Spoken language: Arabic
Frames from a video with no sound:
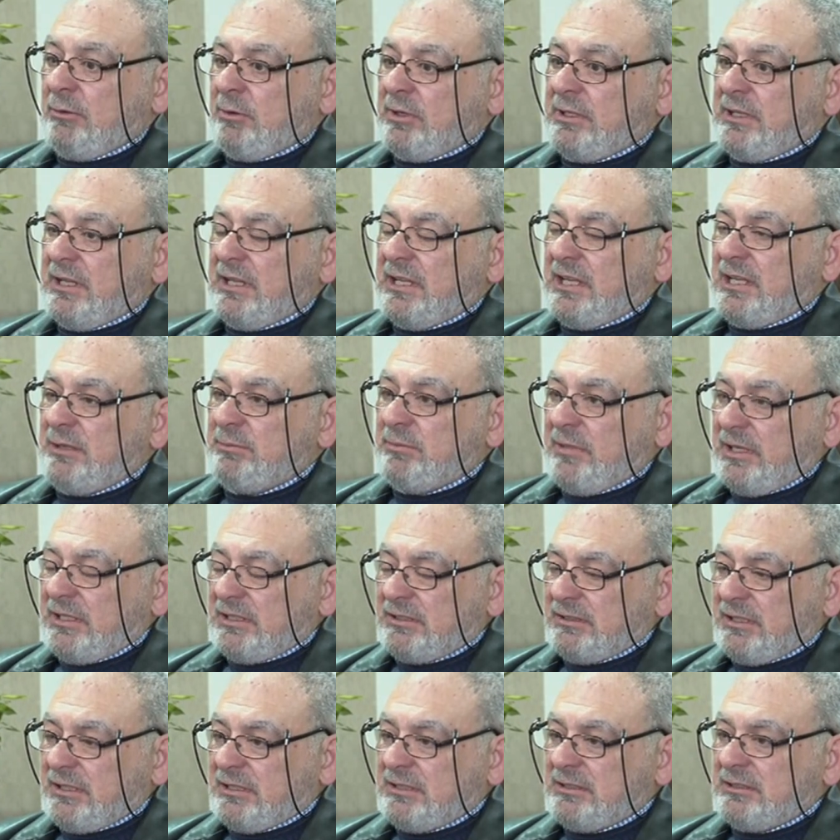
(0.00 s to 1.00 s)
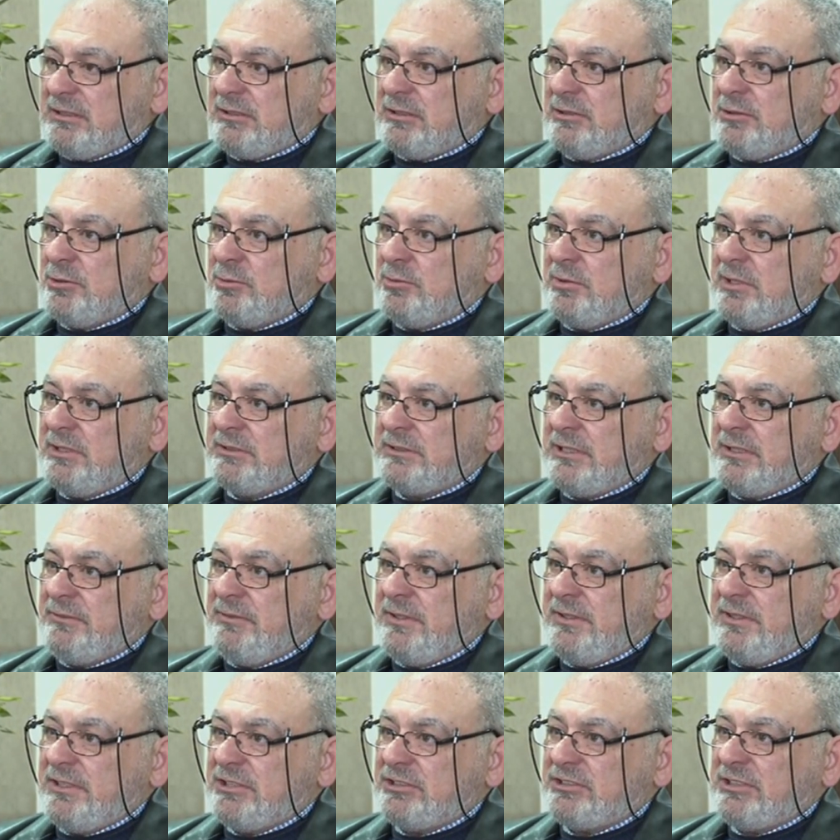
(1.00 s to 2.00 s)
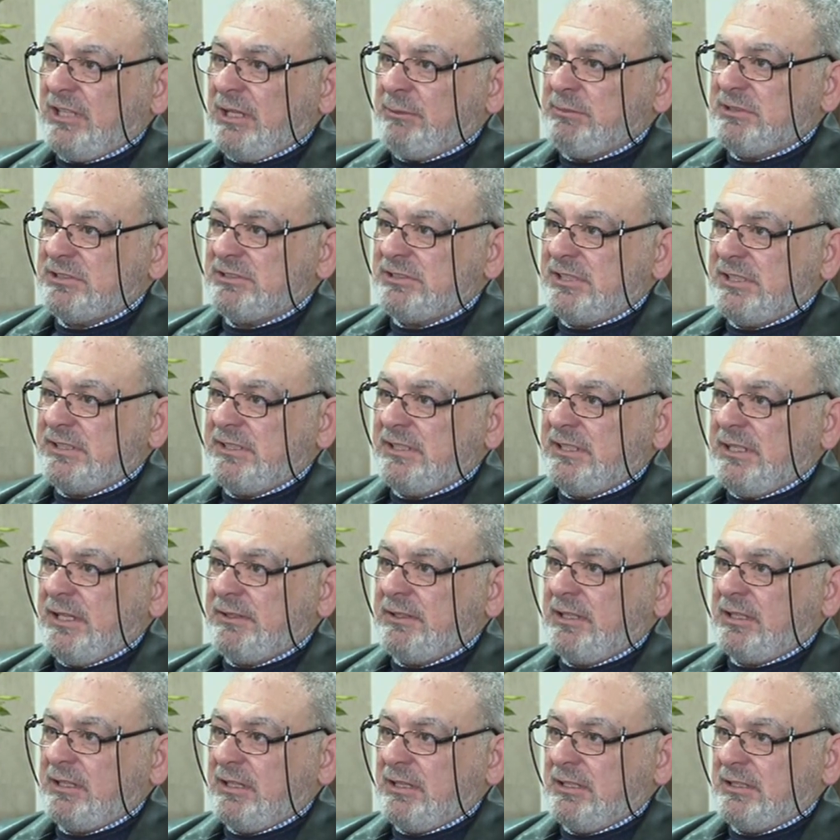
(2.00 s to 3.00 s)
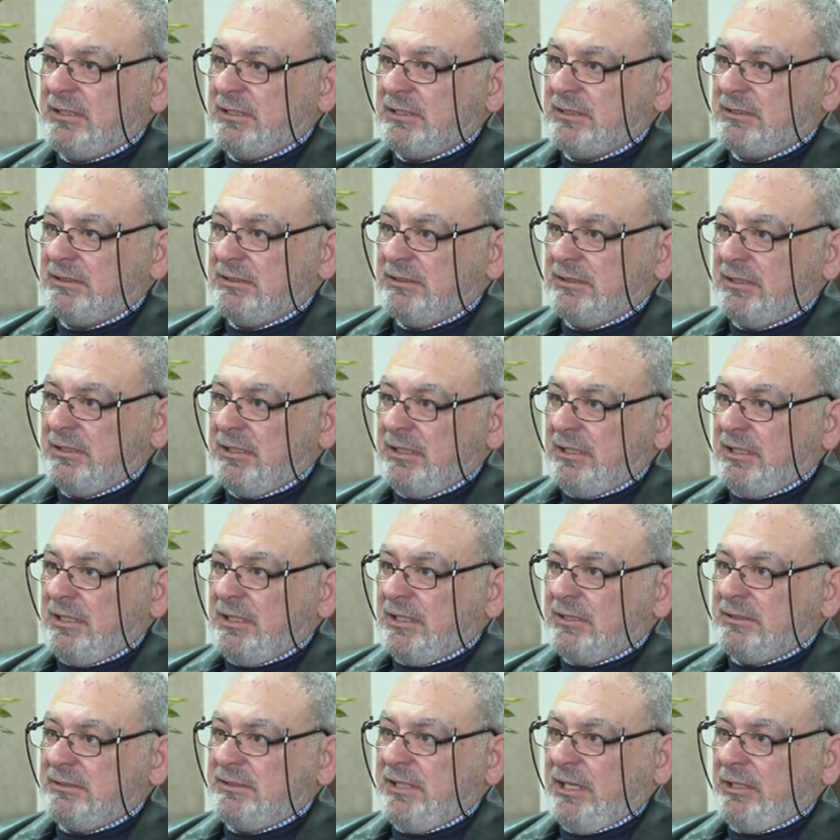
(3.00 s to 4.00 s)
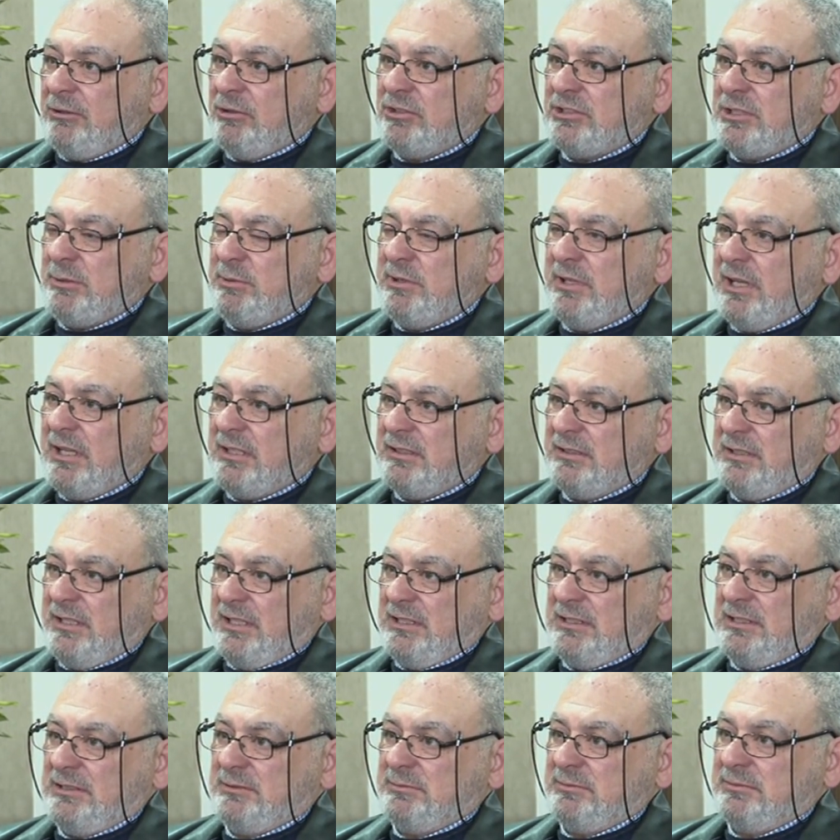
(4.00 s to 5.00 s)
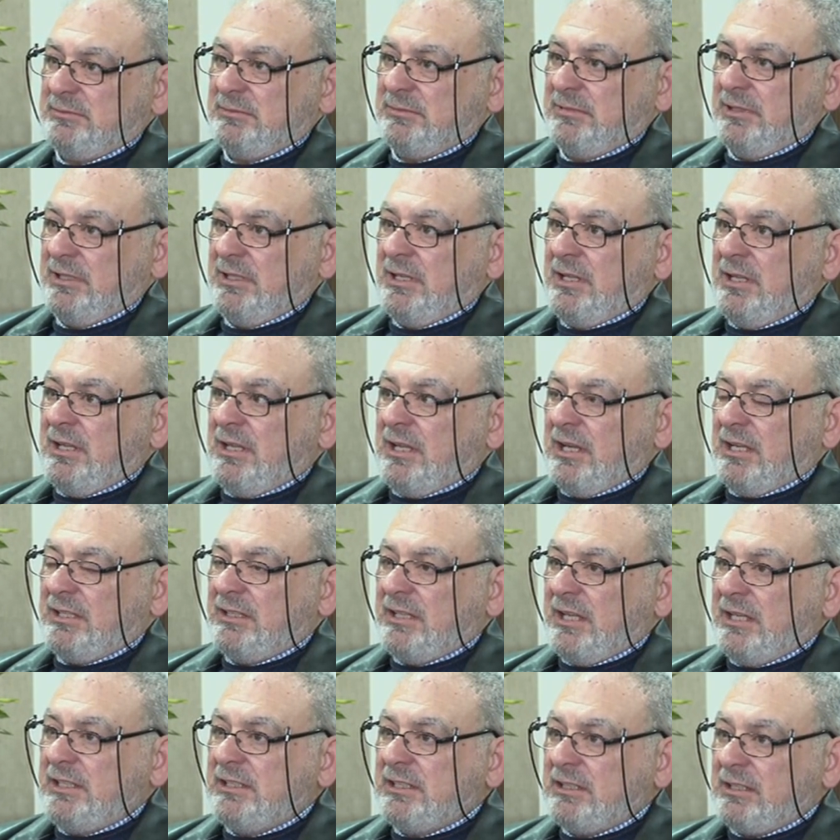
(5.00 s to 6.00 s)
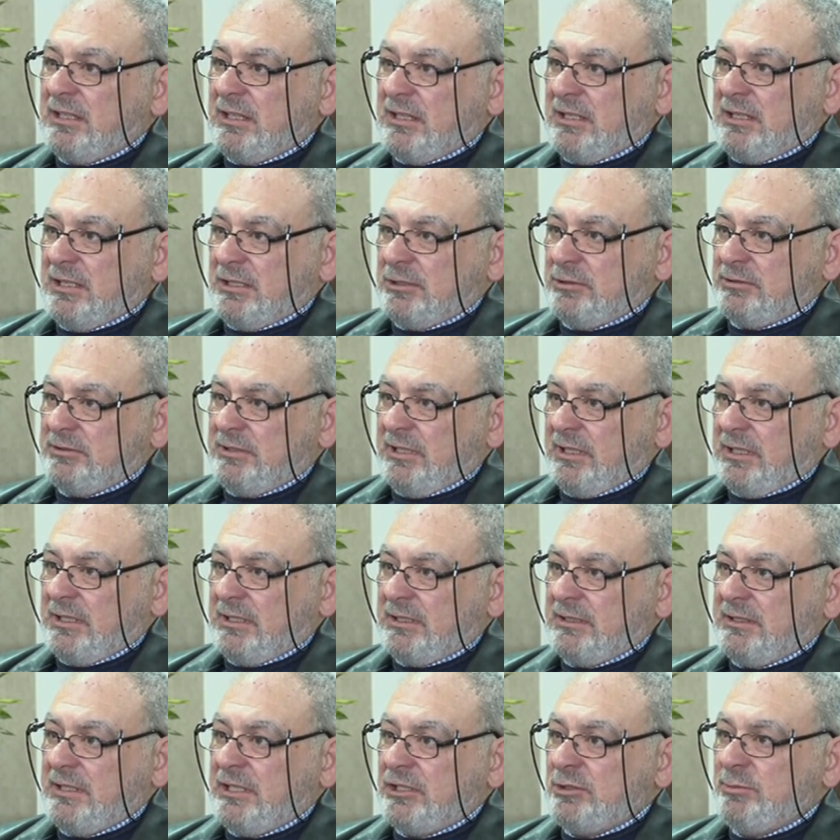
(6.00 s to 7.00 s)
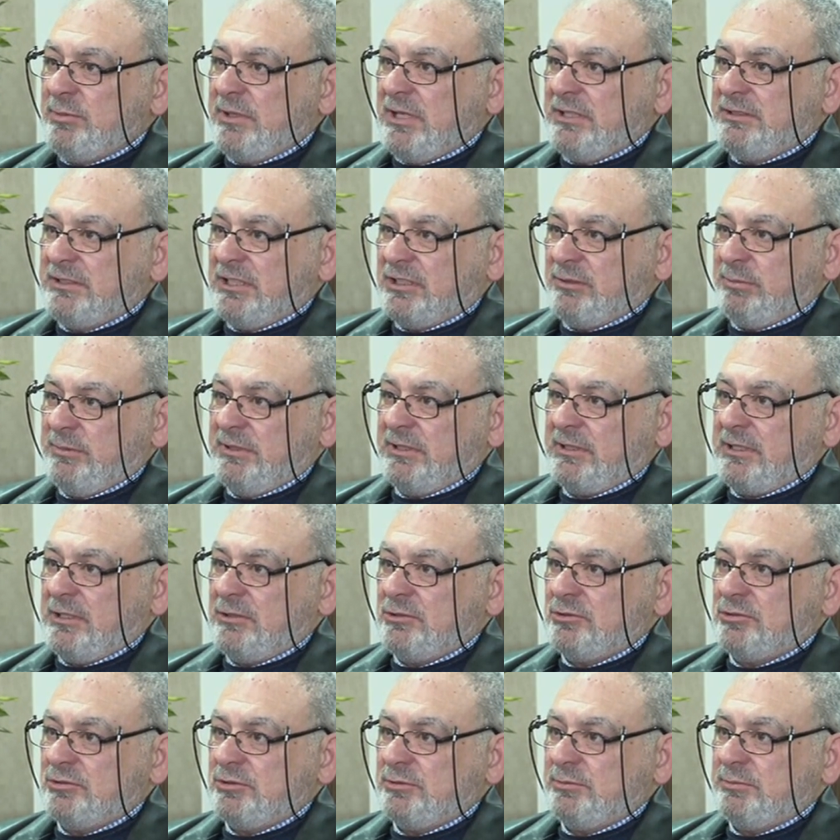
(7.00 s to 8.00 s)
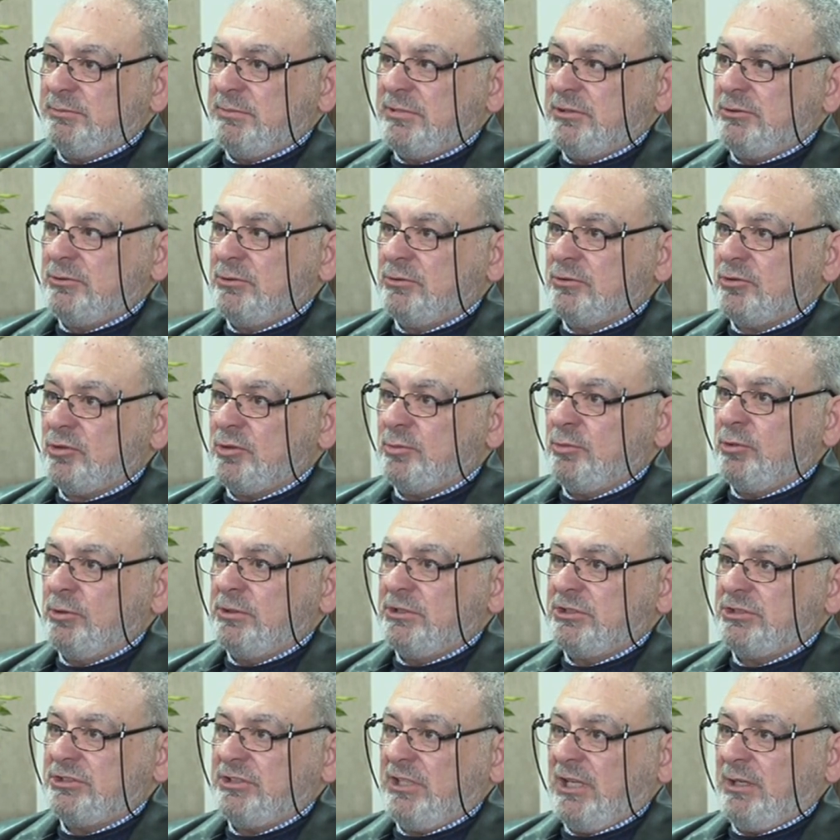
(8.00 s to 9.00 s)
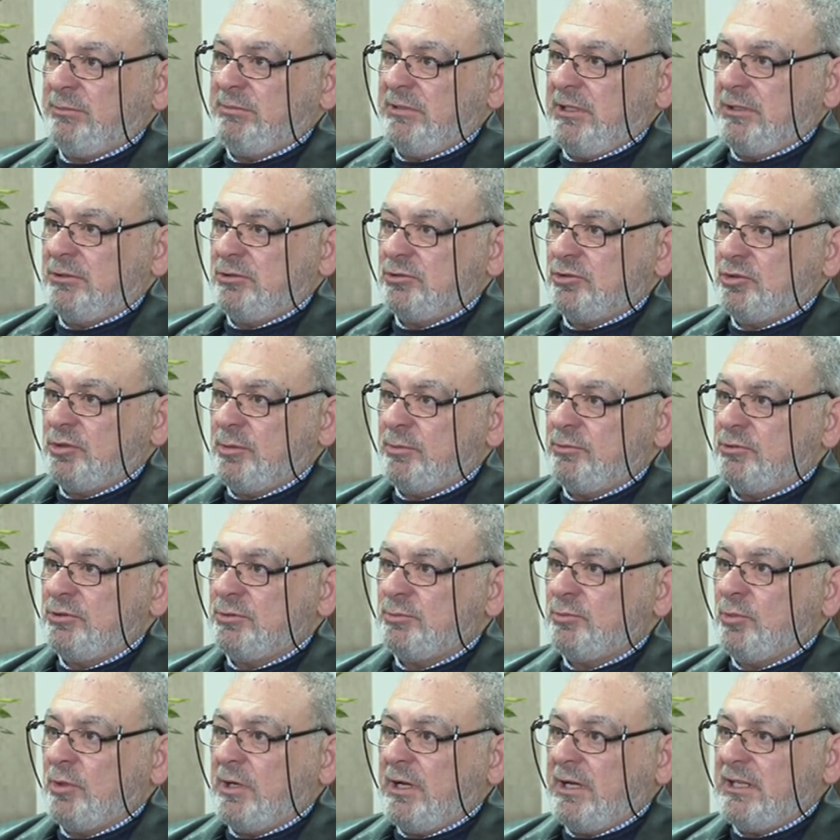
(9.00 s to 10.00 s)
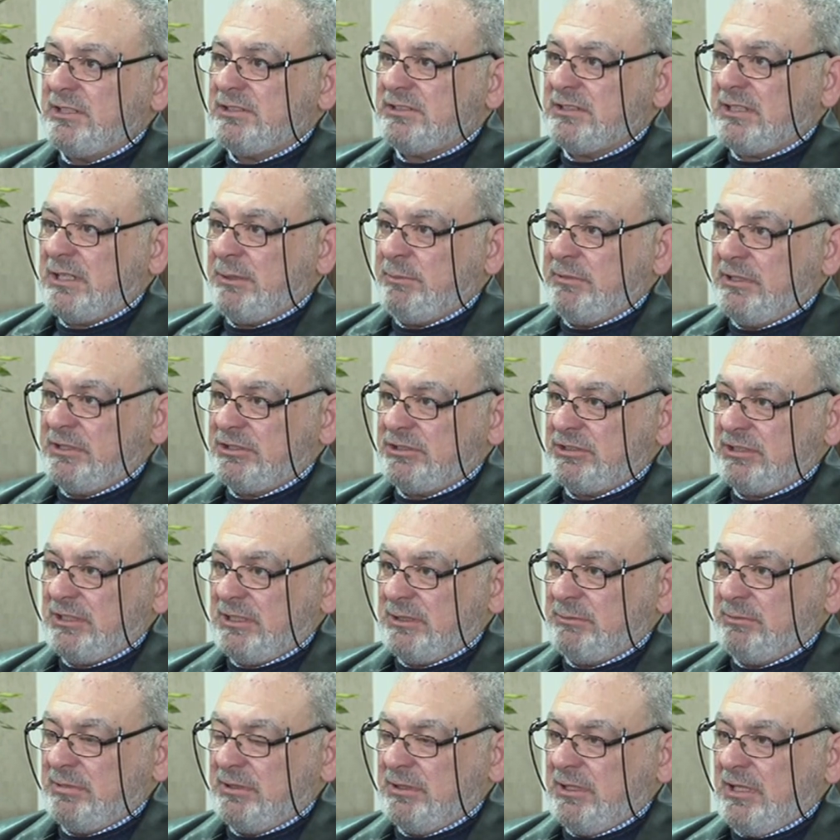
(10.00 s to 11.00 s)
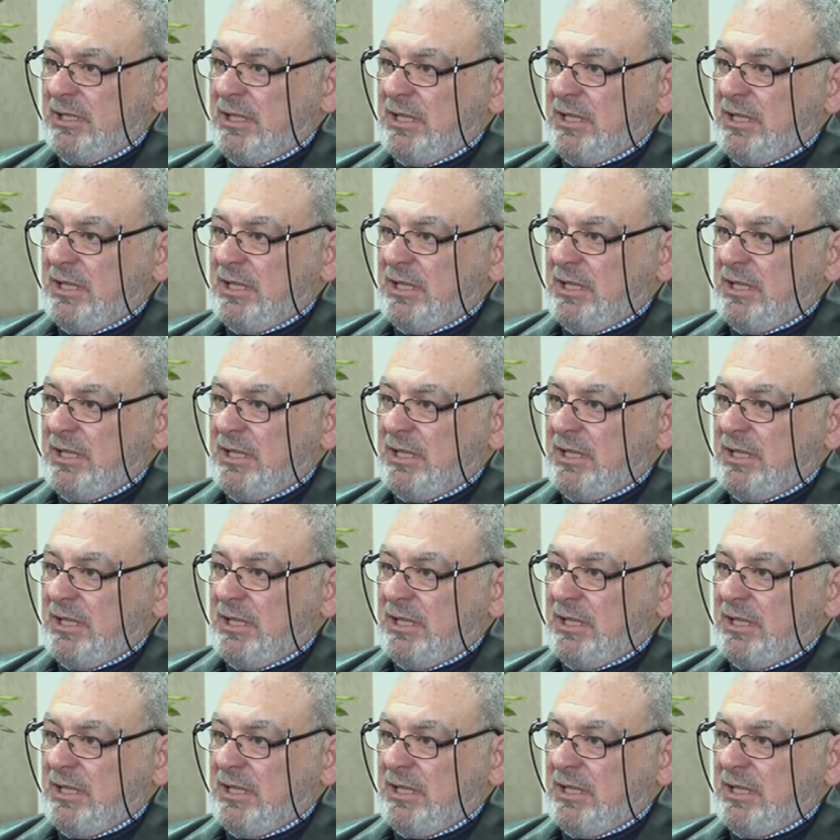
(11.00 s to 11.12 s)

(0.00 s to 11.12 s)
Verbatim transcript: والأهم أيضا هو تنفيذ الشعب الصيني لهذا القرار نحن جميعا نعلم أن أي قرار يتخذ لا يمكن تطبيقه بدون قبول الشعب له وبدون مؤازرة من الشعب